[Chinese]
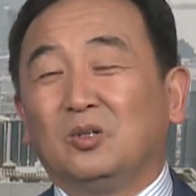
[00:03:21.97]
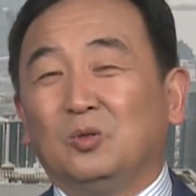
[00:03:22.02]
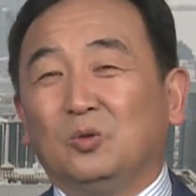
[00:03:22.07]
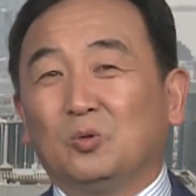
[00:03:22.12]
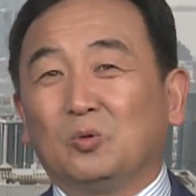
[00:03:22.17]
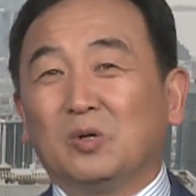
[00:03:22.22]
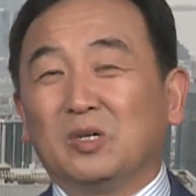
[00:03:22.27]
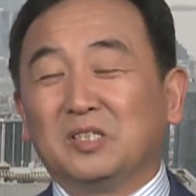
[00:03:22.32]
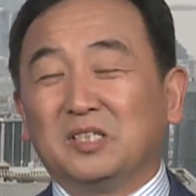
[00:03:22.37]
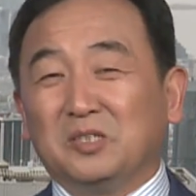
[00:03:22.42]

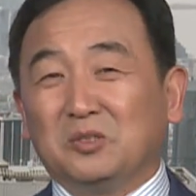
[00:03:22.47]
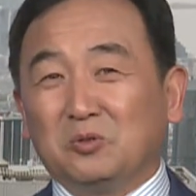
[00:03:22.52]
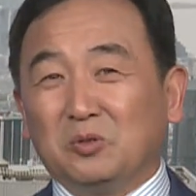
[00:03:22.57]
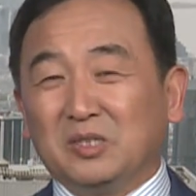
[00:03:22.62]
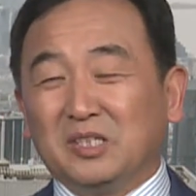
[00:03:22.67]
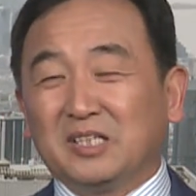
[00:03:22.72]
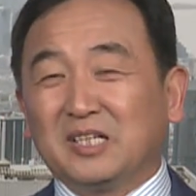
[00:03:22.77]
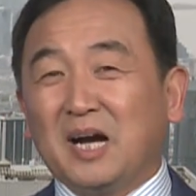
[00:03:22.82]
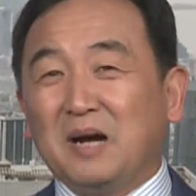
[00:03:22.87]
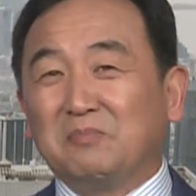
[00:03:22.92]
如果你说
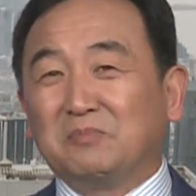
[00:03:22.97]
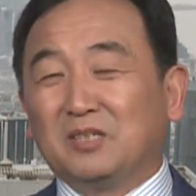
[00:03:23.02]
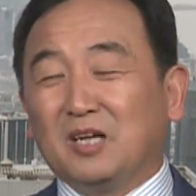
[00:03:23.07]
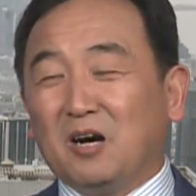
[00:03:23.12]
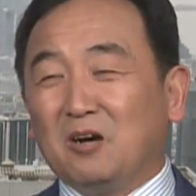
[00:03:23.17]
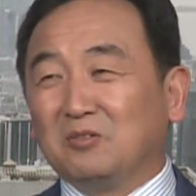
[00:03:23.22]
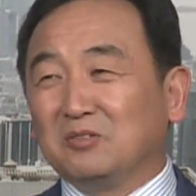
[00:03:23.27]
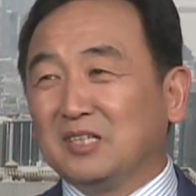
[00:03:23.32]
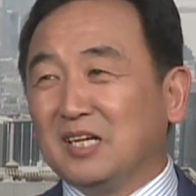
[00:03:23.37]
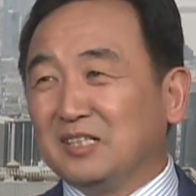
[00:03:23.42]
你看不
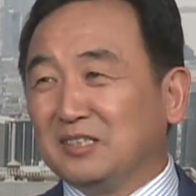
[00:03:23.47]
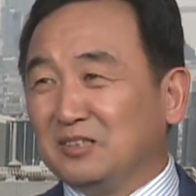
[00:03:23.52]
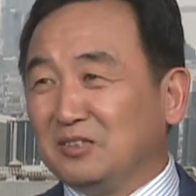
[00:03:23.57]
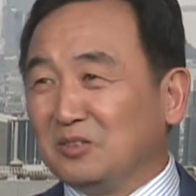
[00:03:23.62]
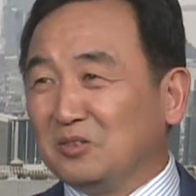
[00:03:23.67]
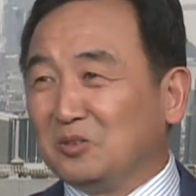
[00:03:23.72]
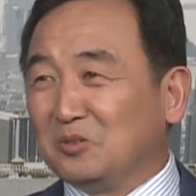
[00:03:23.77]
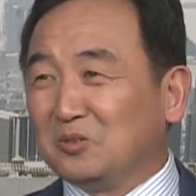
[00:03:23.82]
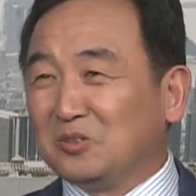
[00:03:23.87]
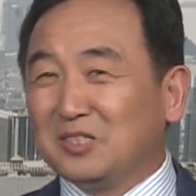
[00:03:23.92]
着，那你
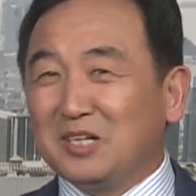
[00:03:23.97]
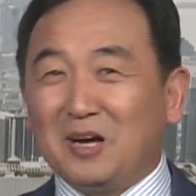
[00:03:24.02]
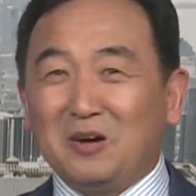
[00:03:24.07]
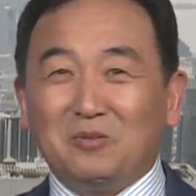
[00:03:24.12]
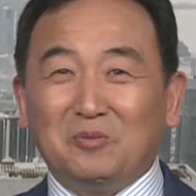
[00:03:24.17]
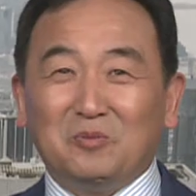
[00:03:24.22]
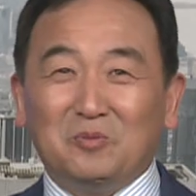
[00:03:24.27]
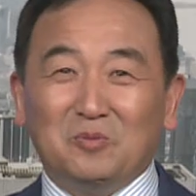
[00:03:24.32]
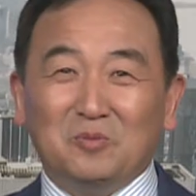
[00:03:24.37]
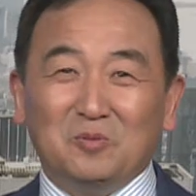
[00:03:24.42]
就
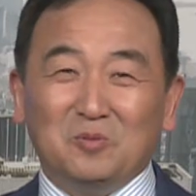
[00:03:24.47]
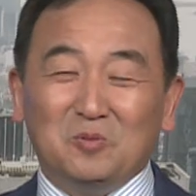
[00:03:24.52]
上